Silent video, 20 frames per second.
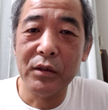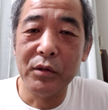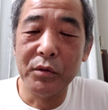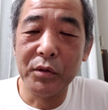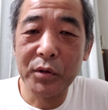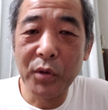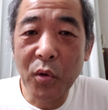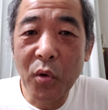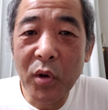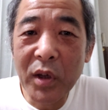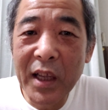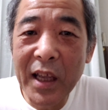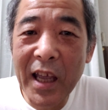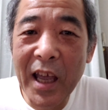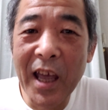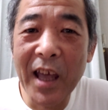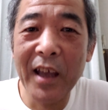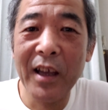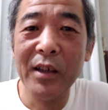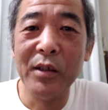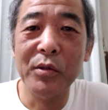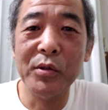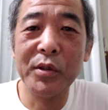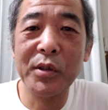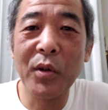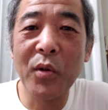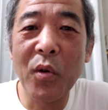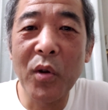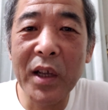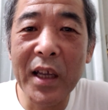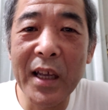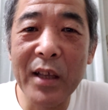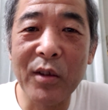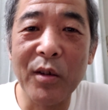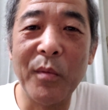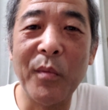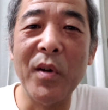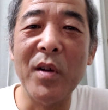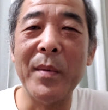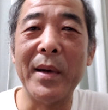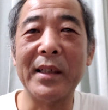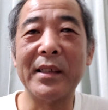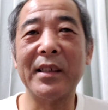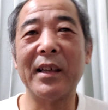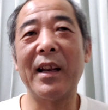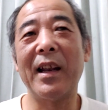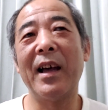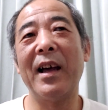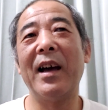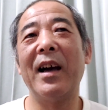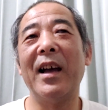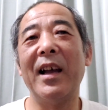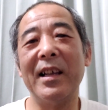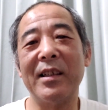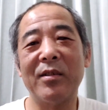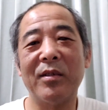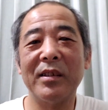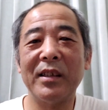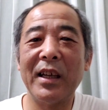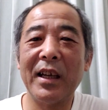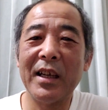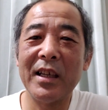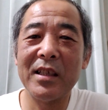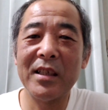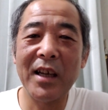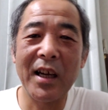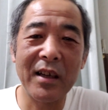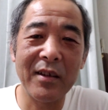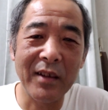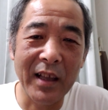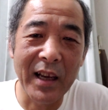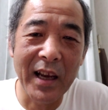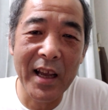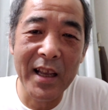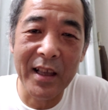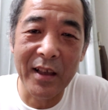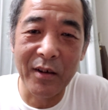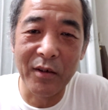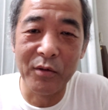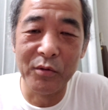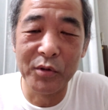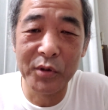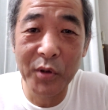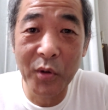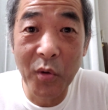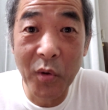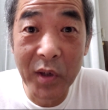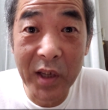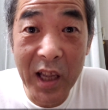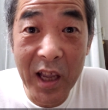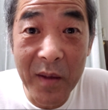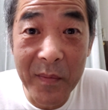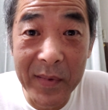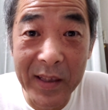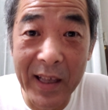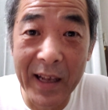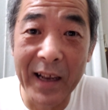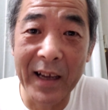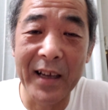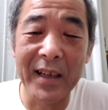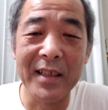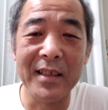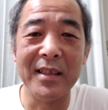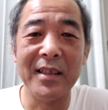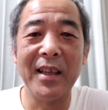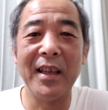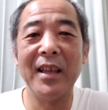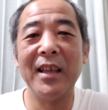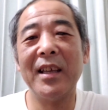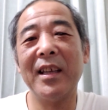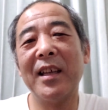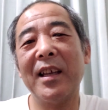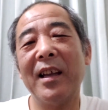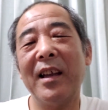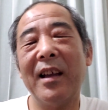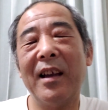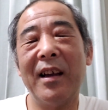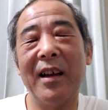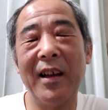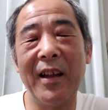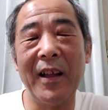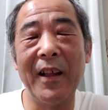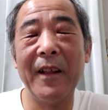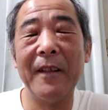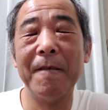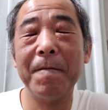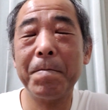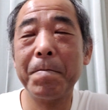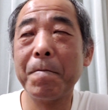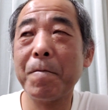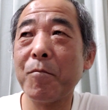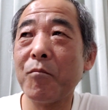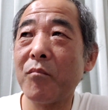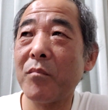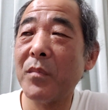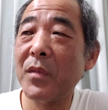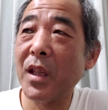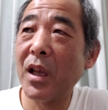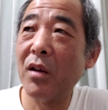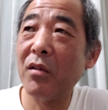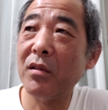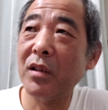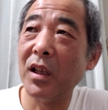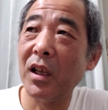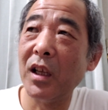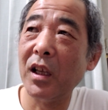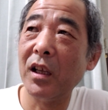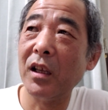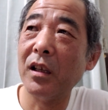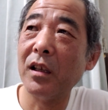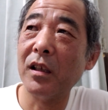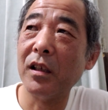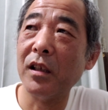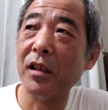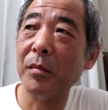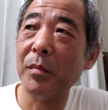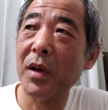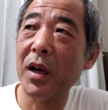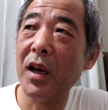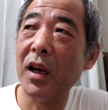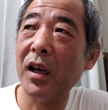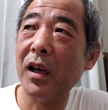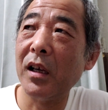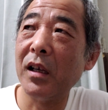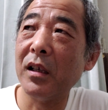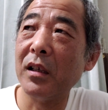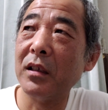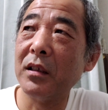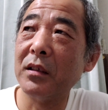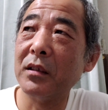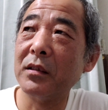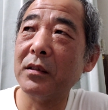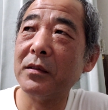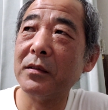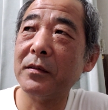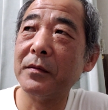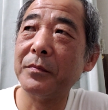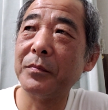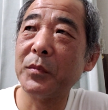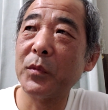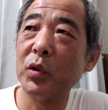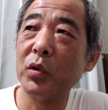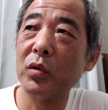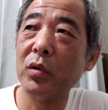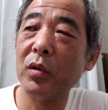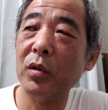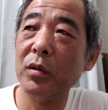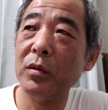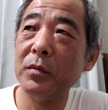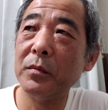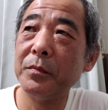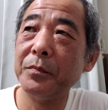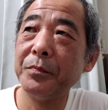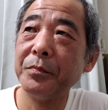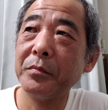嘘こけ、嘘こけと思いますから、はい。そんな話はあるわけないだろう。嘘こけみたいな感じで、はい。なので、まあ、ほんと、